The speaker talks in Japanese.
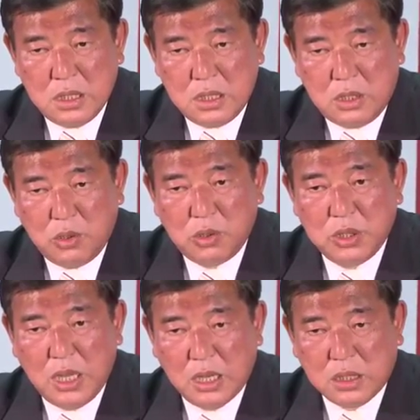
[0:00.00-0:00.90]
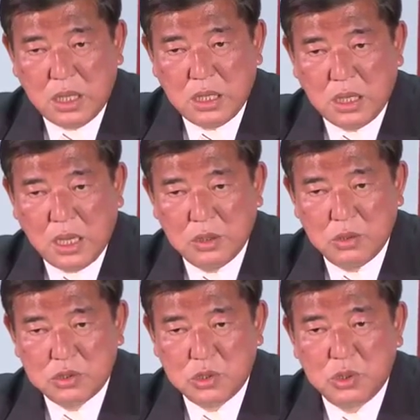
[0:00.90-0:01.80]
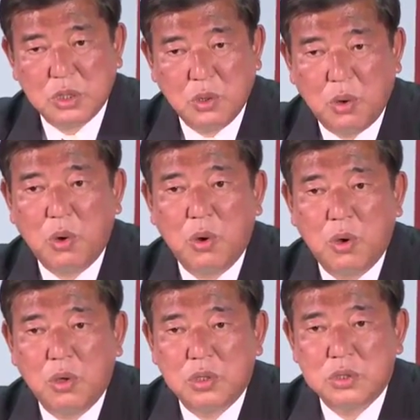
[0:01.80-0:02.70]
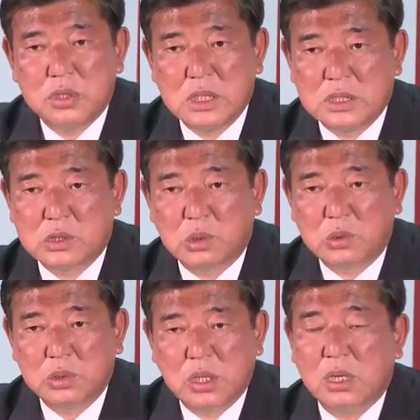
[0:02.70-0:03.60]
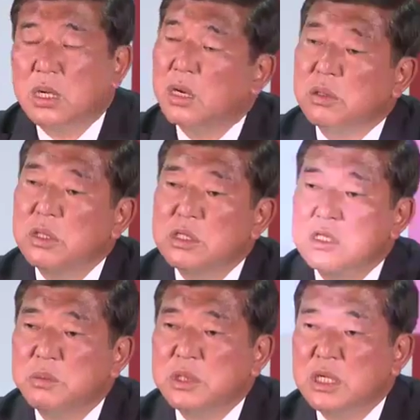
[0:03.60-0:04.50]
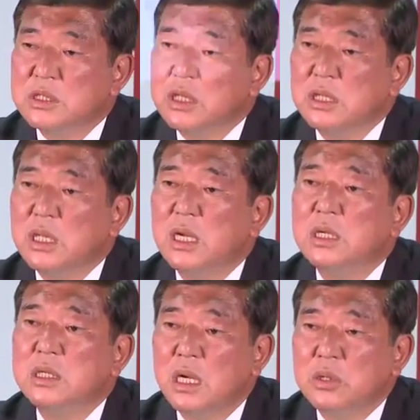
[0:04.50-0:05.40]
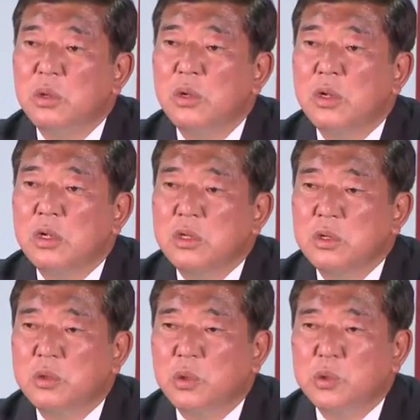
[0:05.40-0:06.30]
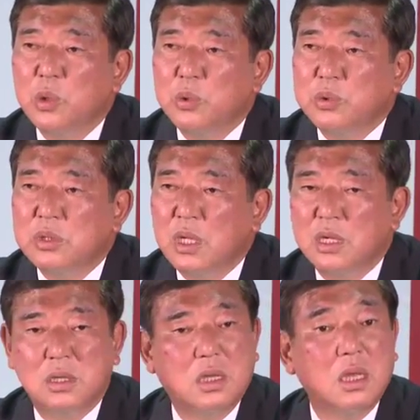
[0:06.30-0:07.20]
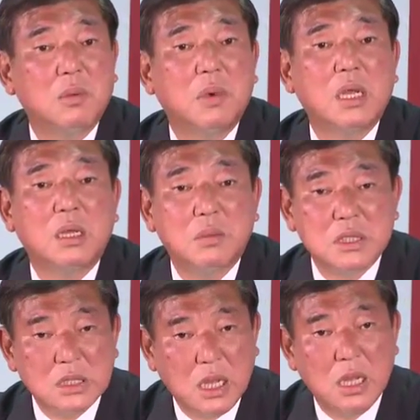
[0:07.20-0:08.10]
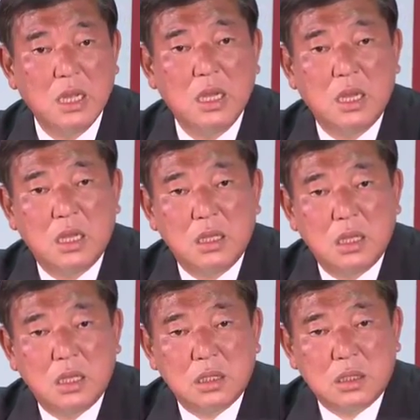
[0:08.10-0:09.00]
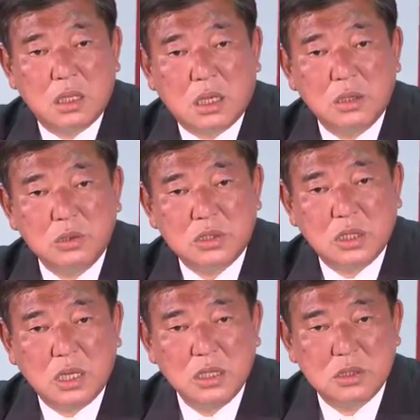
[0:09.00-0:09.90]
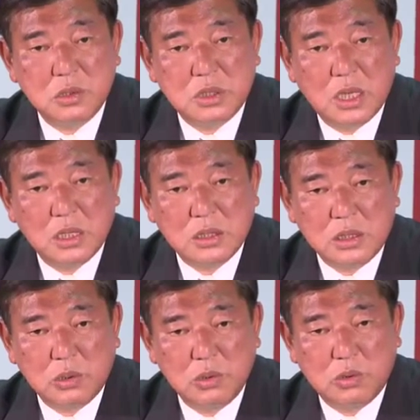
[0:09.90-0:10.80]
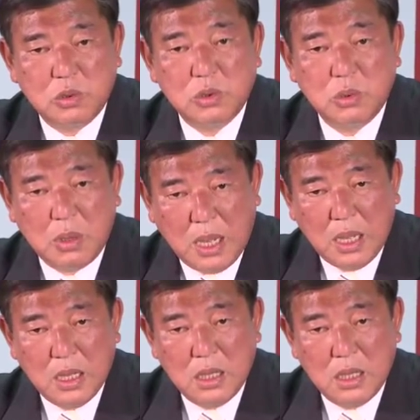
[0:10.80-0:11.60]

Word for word: いろいろな懸案の処理を迅速的確に進めさせていただきたいということを訴えてまいりました結果として過半数をいただいたということは